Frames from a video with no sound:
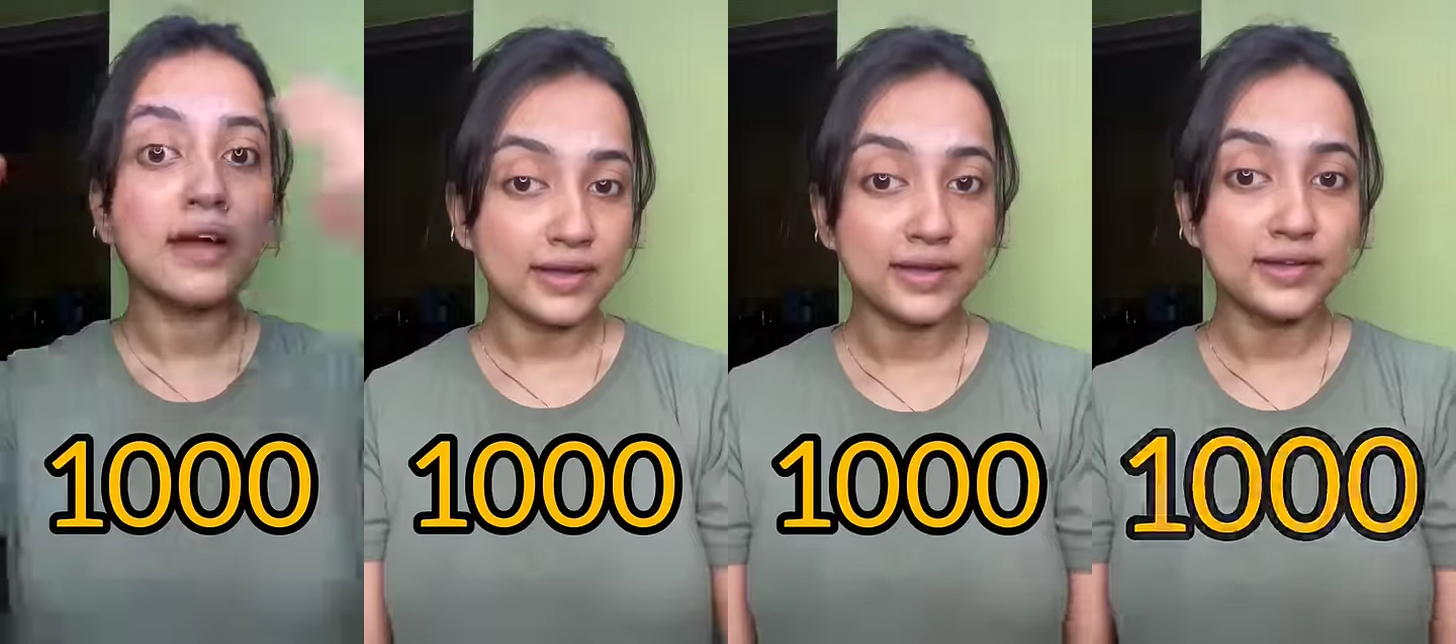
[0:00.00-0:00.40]

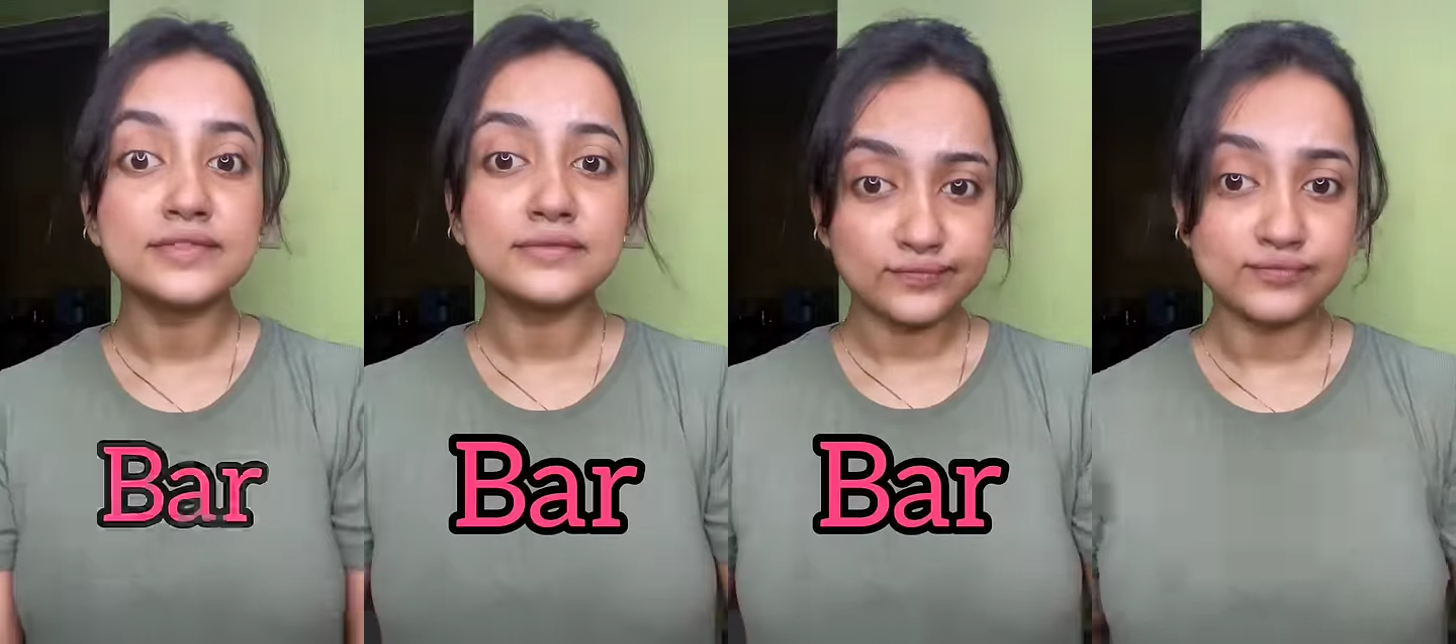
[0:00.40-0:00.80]
এক
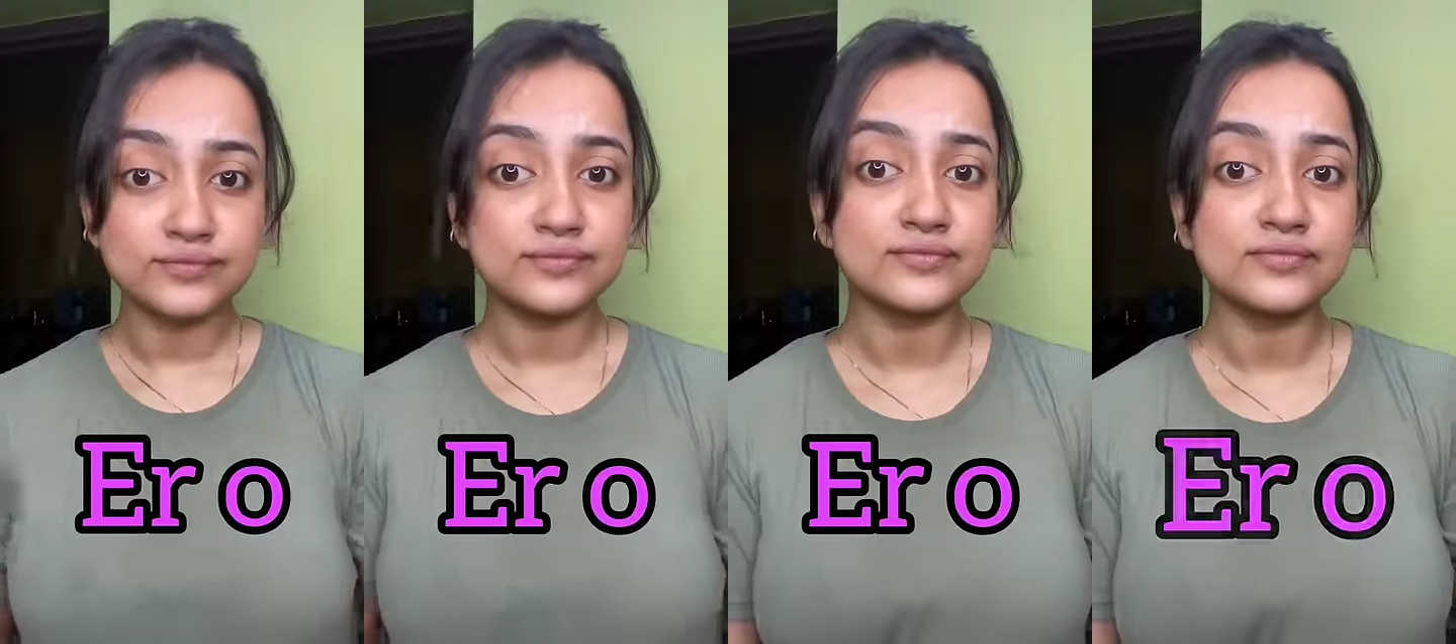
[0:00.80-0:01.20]
হাজার
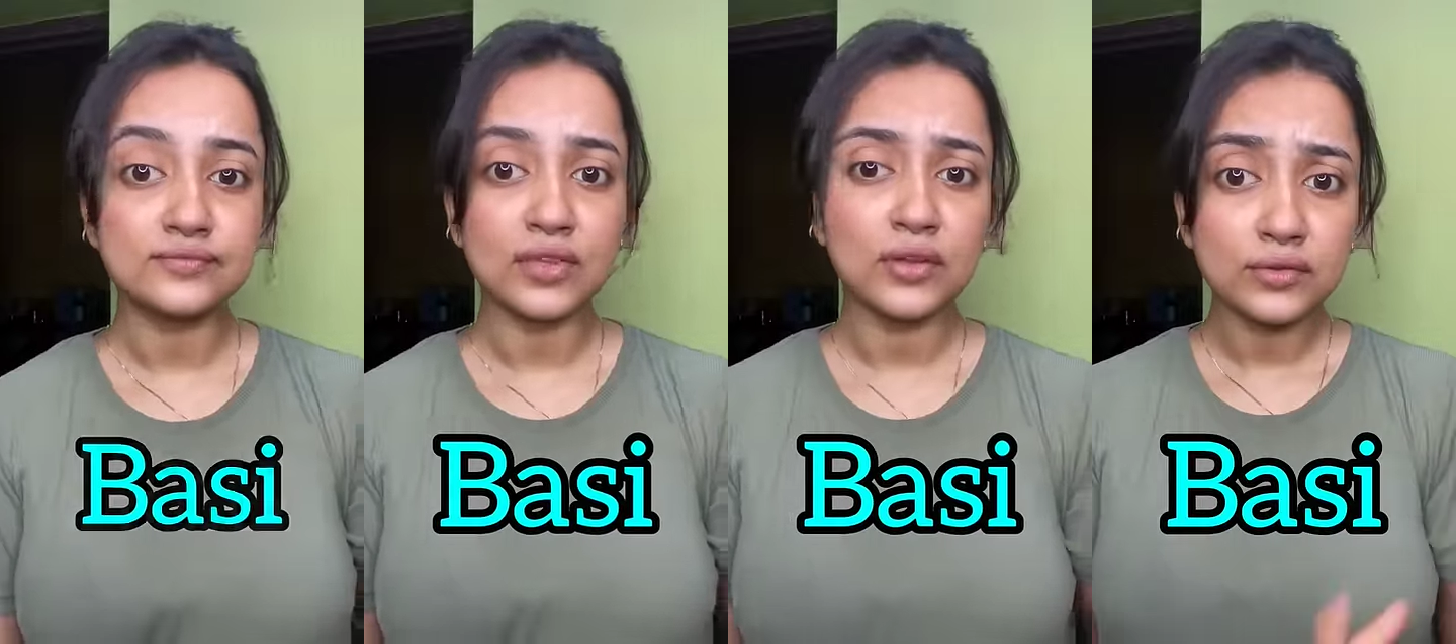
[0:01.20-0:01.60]
বারেরও
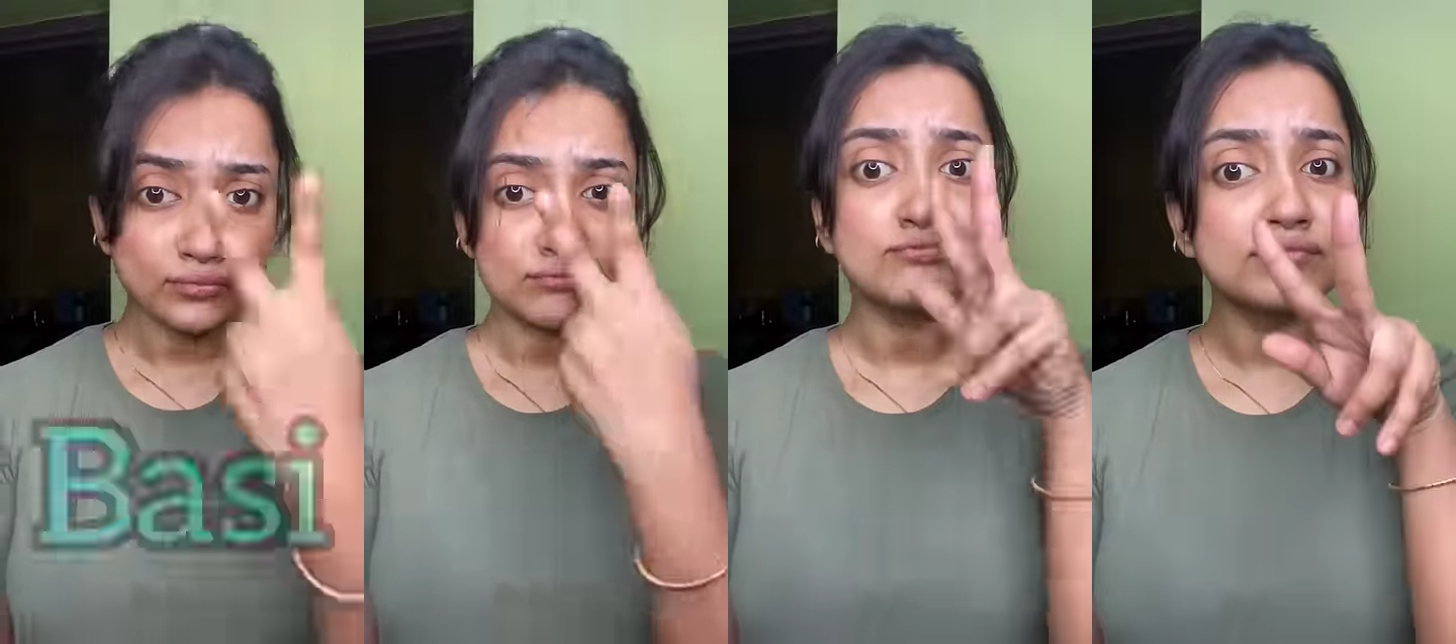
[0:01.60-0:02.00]
বেশি
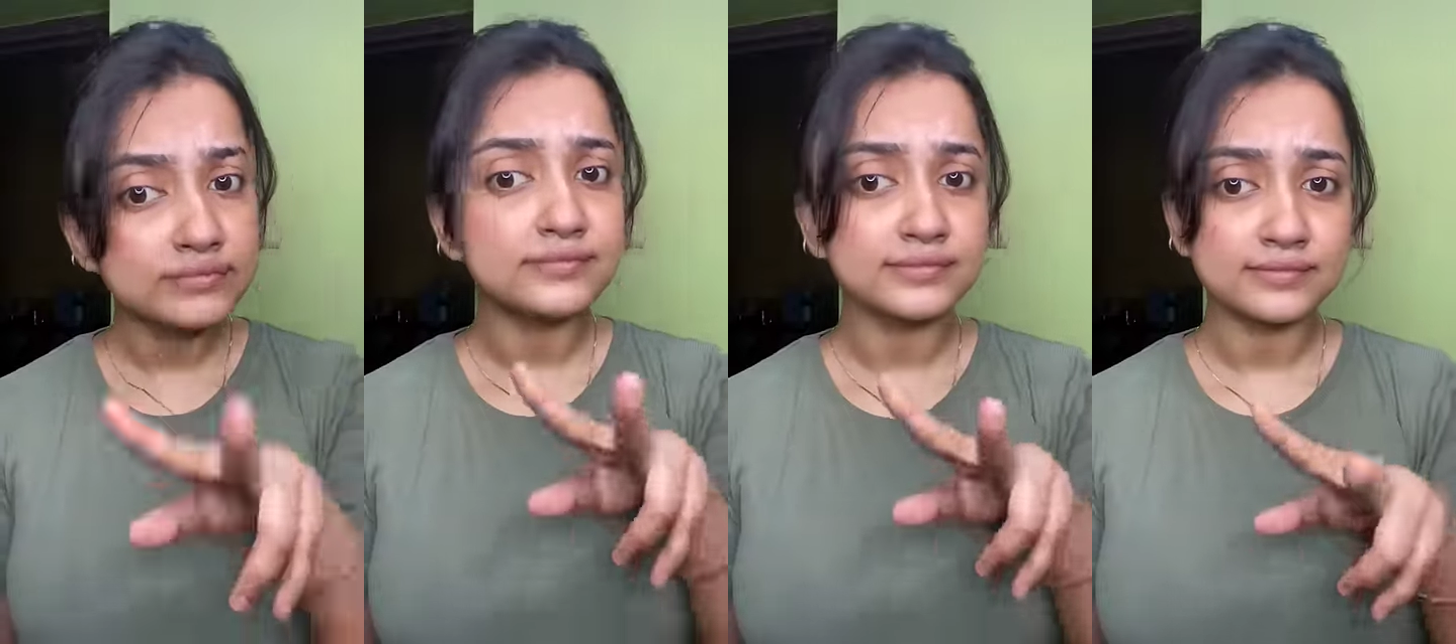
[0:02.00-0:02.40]
ন্যানোটেপ দিয়ে কীভাবে